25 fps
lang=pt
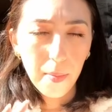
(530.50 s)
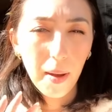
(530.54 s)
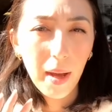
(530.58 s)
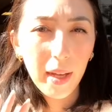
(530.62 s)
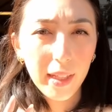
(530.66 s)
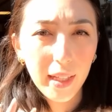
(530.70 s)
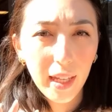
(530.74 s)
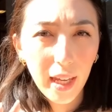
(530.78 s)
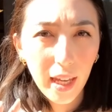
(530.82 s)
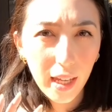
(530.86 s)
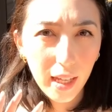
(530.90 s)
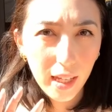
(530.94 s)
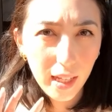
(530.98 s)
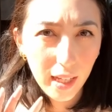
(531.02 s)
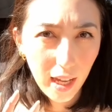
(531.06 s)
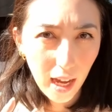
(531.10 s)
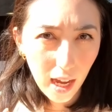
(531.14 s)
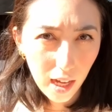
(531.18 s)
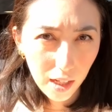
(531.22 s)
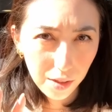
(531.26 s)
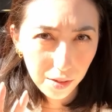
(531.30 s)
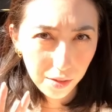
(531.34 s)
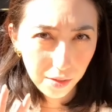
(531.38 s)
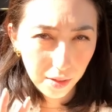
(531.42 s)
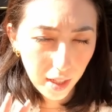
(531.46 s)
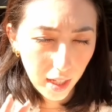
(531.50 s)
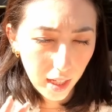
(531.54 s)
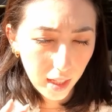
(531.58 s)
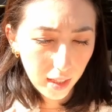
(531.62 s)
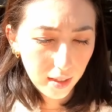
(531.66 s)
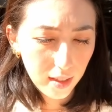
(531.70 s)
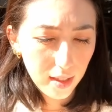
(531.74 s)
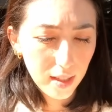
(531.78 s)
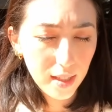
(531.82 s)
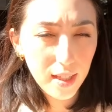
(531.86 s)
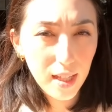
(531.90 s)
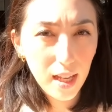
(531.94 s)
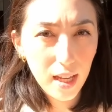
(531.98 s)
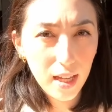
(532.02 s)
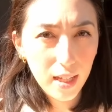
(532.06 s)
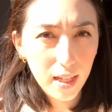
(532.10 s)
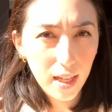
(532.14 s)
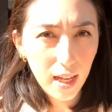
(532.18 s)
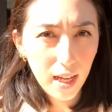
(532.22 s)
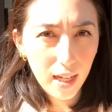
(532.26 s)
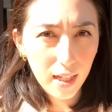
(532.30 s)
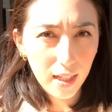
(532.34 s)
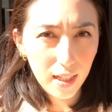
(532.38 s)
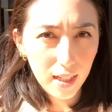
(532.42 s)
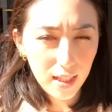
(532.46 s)
Paguei 100 yen, 100
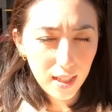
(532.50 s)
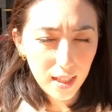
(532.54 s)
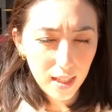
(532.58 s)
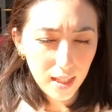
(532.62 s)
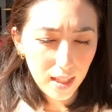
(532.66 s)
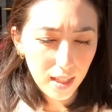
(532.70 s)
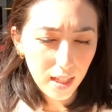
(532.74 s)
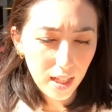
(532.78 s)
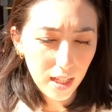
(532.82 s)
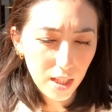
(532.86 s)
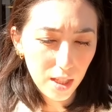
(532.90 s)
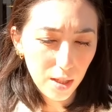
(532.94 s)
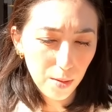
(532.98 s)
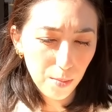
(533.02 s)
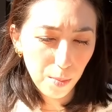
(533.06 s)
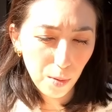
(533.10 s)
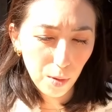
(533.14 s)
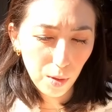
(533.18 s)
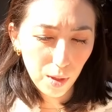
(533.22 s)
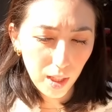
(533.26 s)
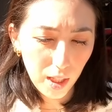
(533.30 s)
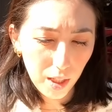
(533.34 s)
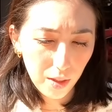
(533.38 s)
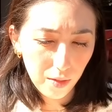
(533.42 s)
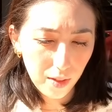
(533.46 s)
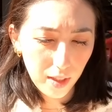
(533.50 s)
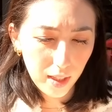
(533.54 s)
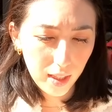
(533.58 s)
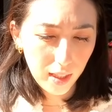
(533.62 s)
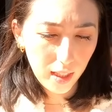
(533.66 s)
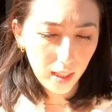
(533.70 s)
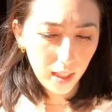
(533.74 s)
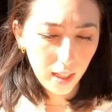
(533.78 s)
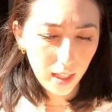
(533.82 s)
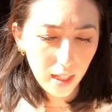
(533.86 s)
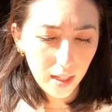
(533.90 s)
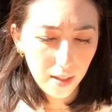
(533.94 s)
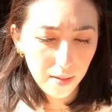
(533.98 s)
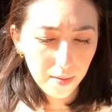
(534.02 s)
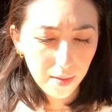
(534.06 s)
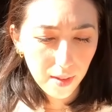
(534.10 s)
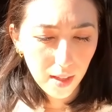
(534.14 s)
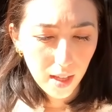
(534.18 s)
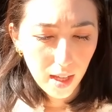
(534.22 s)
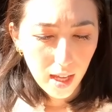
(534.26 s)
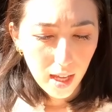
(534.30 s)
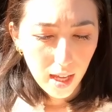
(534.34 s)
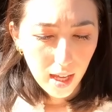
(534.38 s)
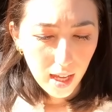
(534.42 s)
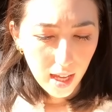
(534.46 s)
ienes nesse bolinho aqui.
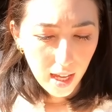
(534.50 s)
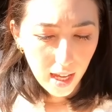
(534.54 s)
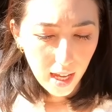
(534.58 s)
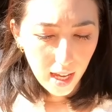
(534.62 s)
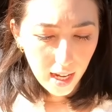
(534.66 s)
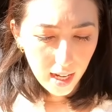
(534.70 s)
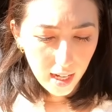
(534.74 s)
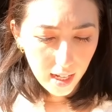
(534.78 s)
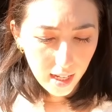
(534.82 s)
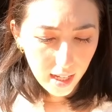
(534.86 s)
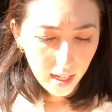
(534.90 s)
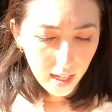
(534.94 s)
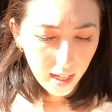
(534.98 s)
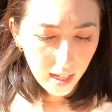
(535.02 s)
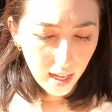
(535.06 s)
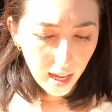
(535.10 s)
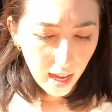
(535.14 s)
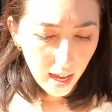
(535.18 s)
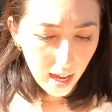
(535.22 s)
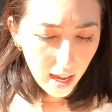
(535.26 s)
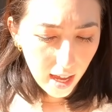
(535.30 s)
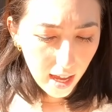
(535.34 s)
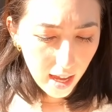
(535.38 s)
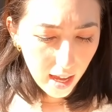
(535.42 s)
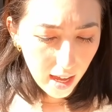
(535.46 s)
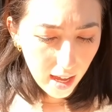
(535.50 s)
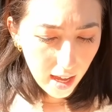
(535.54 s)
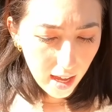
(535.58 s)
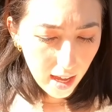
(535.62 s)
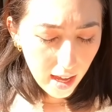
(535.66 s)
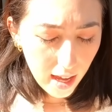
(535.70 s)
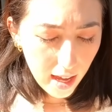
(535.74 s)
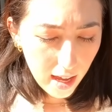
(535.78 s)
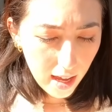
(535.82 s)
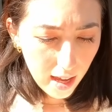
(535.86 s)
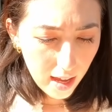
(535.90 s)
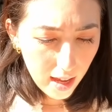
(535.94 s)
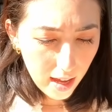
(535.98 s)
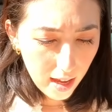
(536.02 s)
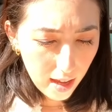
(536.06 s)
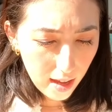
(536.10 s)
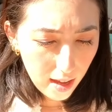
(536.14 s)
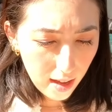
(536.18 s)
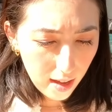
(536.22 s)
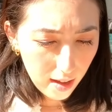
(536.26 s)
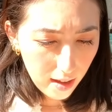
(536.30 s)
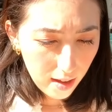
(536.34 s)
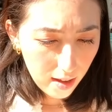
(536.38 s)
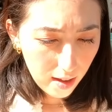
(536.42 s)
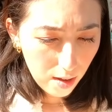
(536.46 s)
Ele é
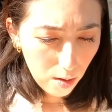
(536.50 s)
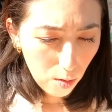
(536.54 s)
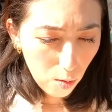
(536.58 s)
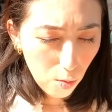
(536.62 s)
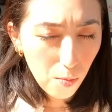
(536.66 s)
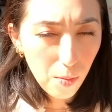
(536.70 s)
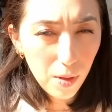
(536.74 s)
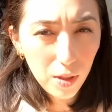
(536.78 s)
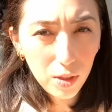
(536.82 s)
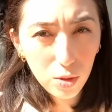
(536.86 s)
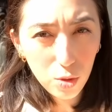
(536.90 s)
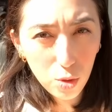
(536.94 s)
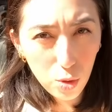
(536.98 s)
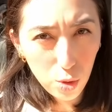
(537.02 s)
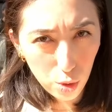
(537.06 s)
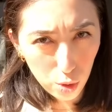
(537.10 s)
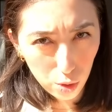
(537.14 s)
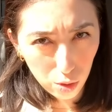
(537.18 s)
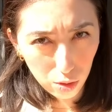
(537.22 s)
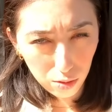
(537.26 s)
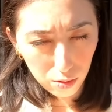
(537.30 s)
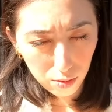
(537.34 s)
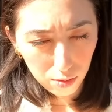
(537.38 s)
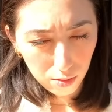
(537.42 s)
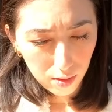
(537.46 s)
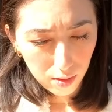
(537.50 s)
manju,